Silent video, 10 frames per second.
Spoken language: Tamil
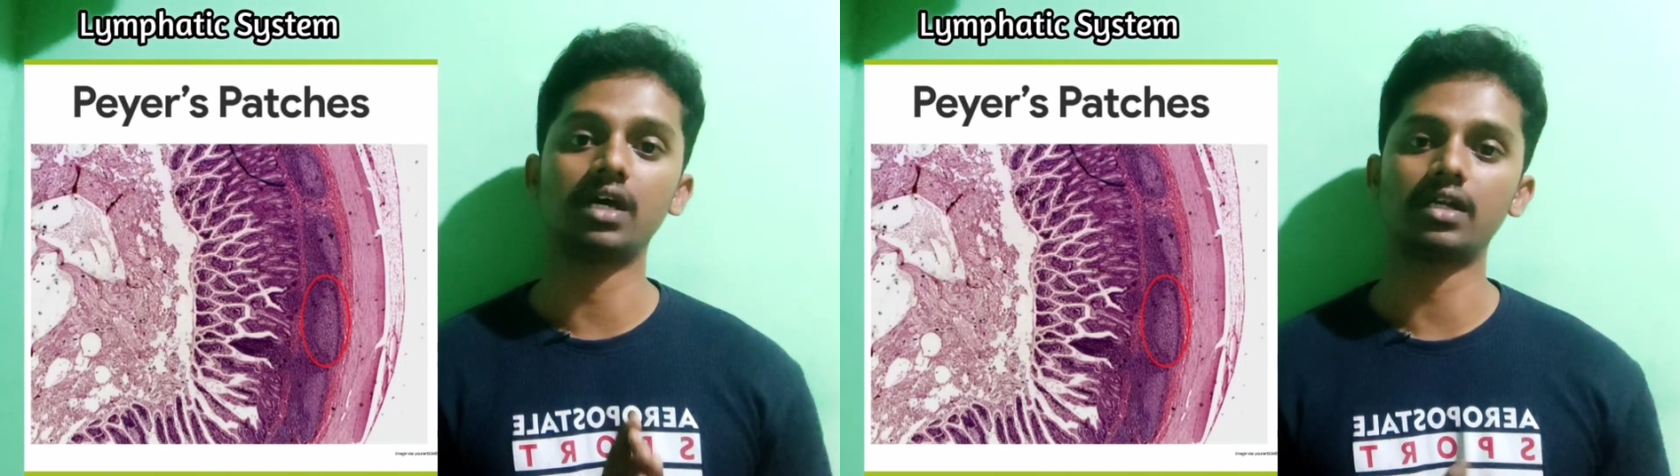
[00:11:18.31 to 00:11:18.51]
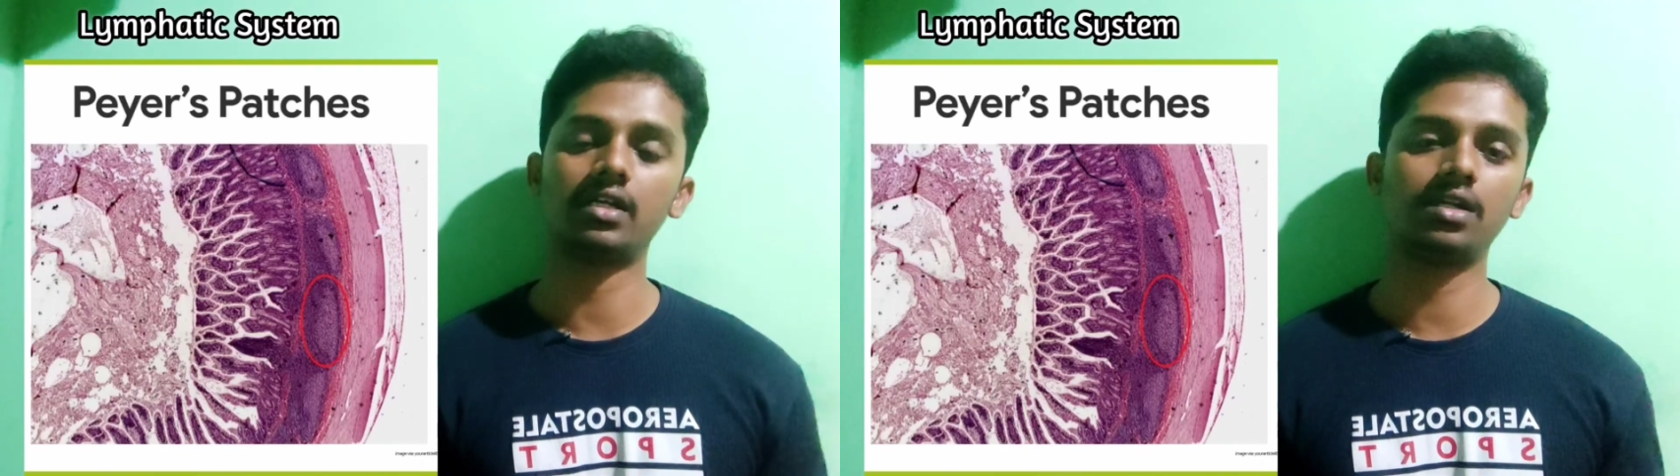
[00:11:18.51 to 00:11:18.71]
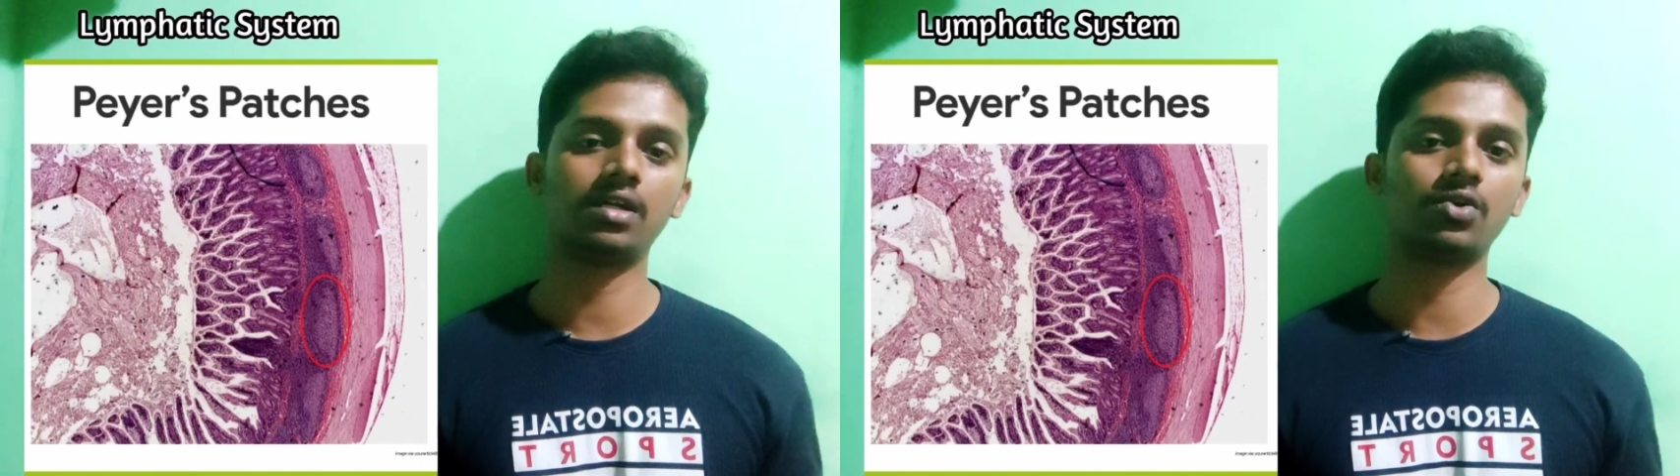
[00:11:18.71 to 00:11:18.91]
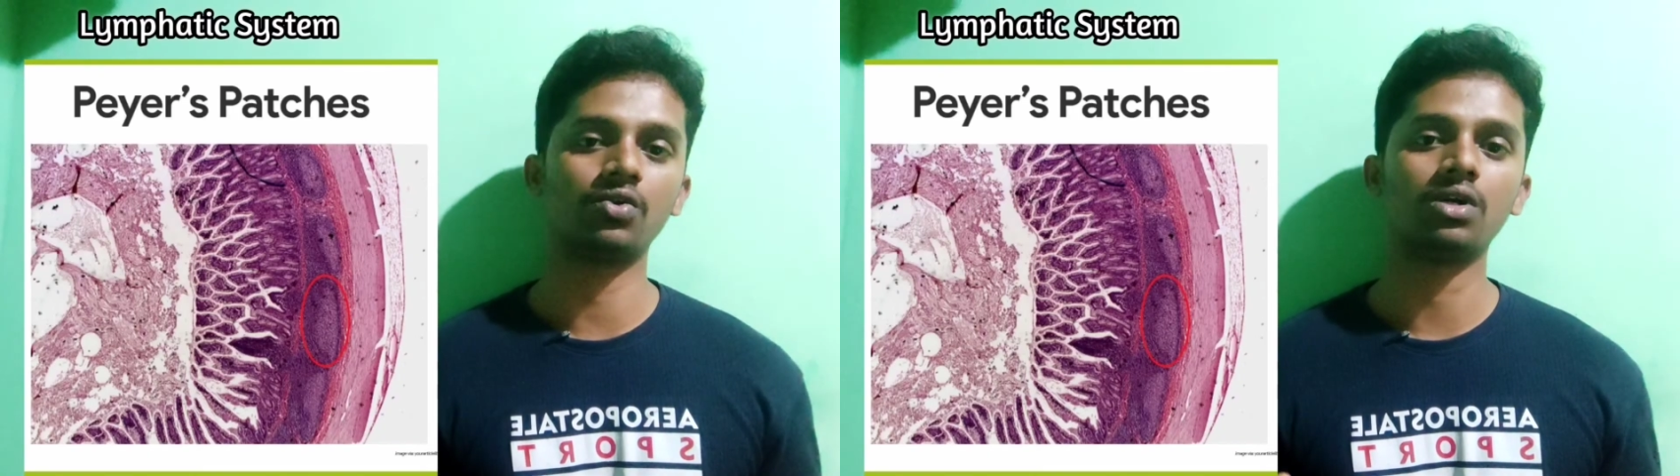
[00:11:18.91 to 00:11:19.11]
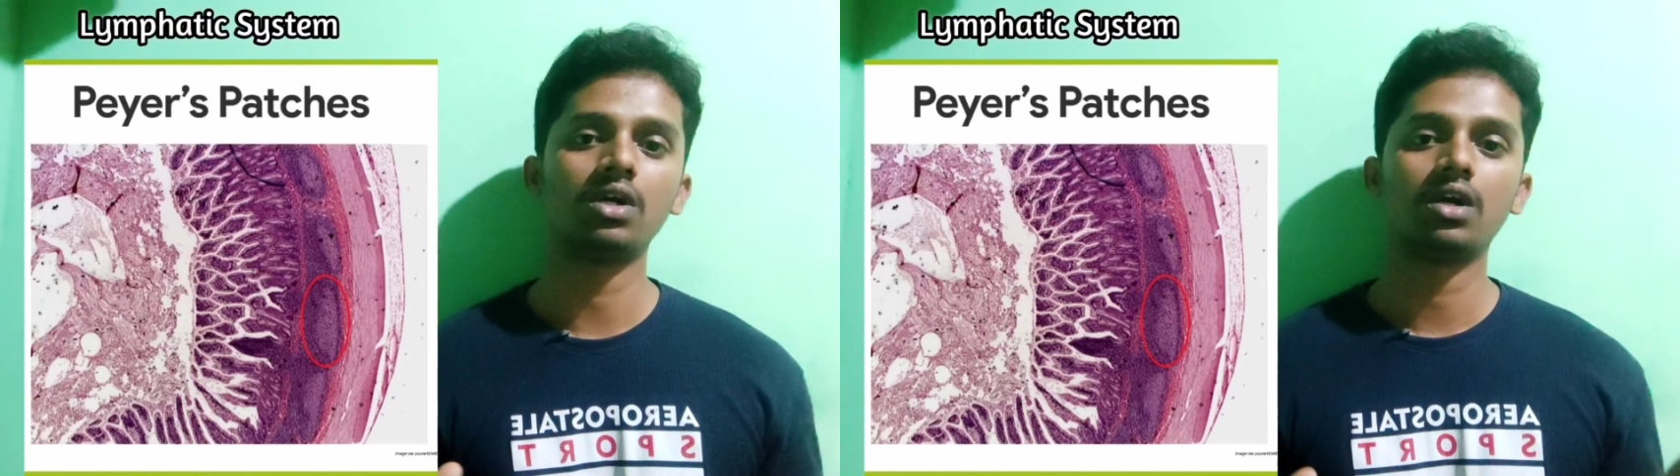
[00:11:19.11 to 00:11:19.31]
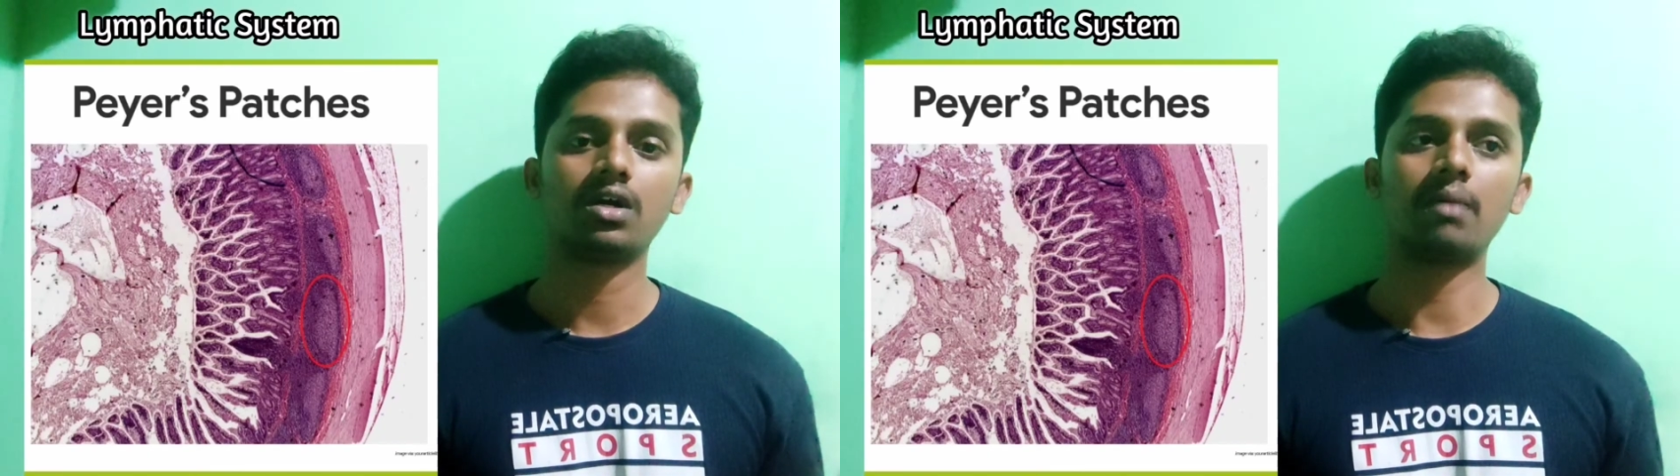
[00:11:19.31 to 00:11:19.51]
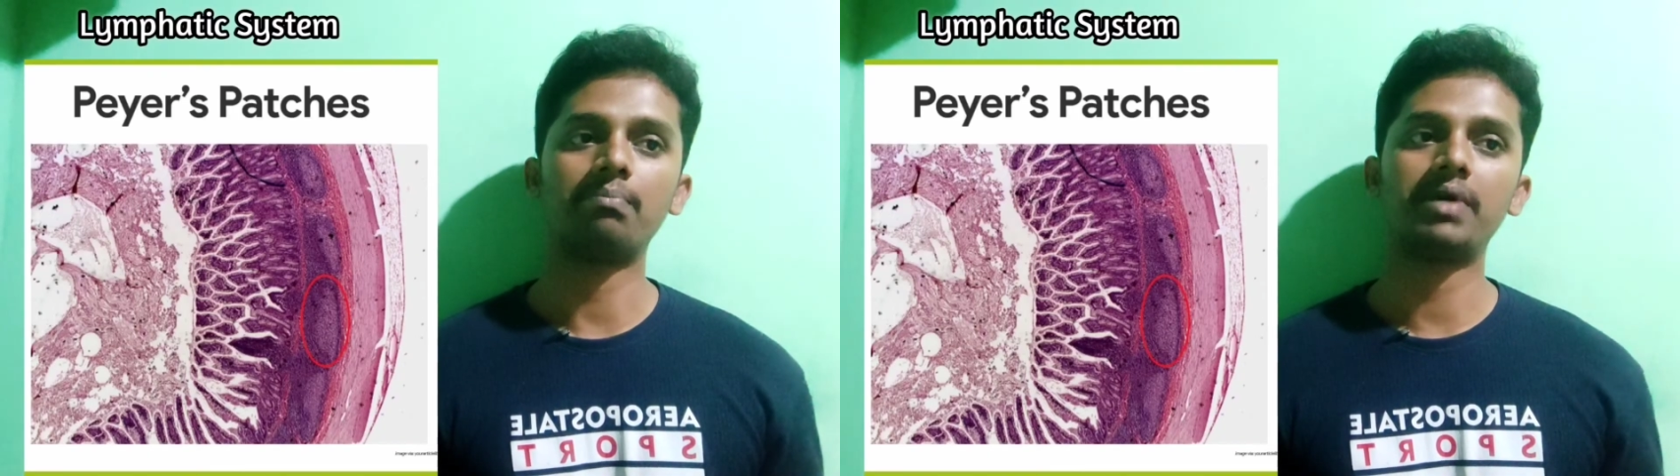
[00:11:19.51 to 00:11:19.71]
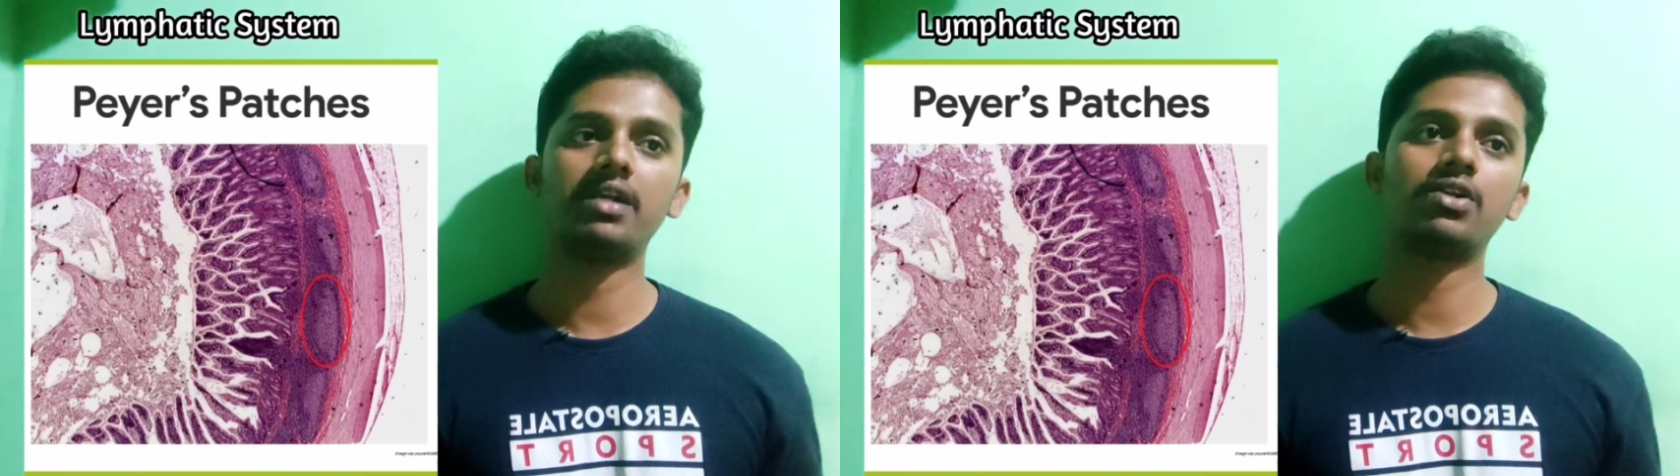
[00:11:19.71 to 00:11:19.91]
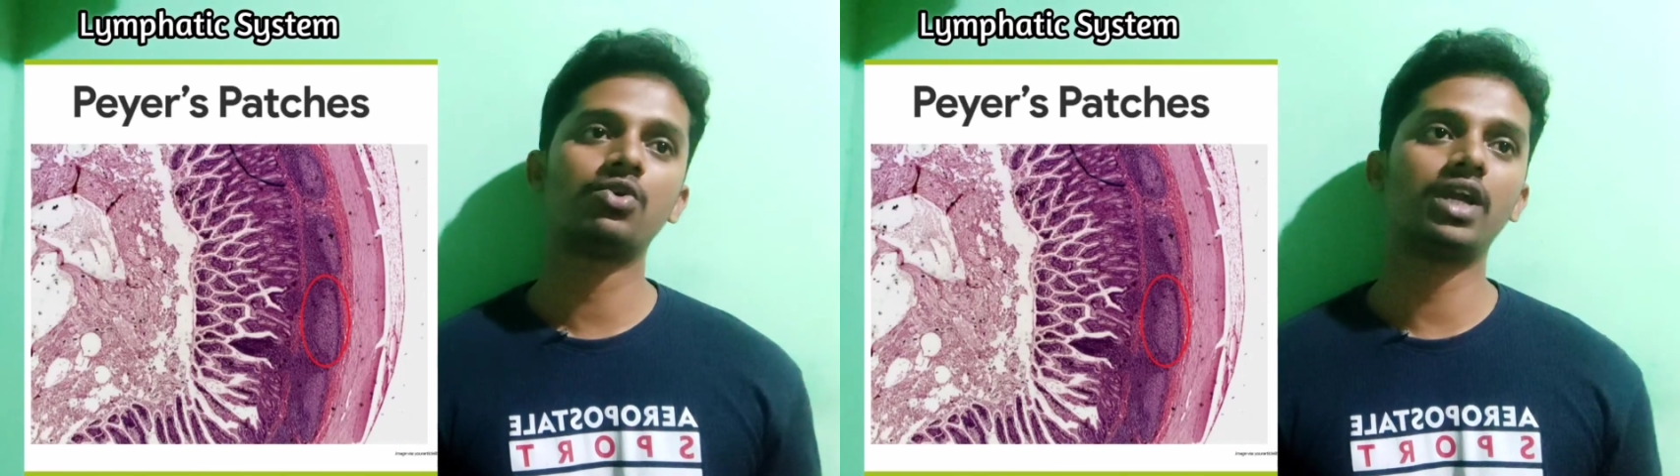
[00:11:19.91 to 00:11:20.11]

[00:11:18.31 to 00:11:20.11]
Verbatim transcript: நிறைய இருக்கும் கம்பேர்டு